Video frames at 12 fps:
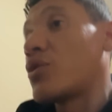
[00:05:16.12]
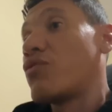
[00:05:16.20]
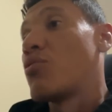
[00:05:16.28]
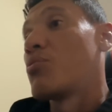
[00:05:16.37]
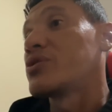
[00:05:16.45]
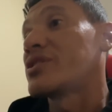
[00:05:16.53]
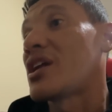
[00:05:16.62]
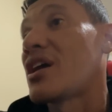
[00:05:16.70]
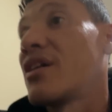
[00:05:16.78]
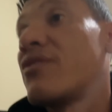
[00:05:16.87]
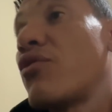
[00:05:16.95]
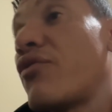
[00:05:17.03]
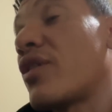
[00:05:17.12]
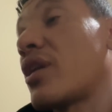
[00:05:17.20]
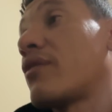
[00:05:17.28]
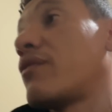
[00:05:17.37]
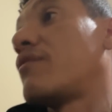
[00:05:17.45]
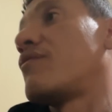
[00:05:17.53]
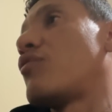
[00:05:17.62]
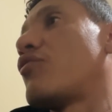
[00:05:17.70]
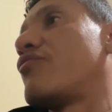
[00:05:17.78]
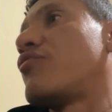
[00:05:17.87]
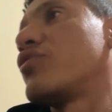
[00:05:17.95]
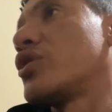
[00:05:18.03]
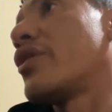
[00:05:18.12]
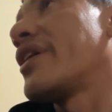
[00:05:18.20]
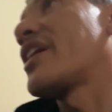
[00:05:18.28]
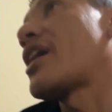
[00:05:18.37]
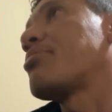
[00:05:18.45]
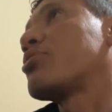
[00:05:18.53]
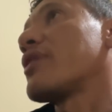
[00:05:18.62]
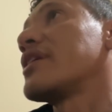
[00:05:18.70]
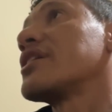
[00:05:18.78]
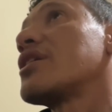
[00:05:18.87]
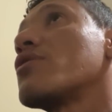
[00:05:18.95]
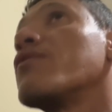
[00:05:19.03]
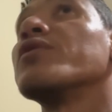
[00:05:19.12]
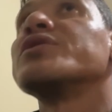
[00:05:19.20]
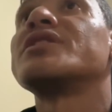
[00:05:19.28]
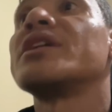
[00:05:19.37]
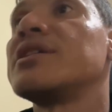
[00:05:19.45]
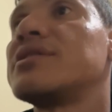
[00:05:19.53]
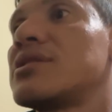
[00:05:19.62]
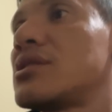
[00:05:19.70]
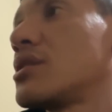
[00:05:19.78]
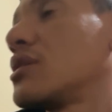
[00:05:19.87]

eu vou mostrar, vou falar, vou, vou dar uma recapitulada aqui com vocês.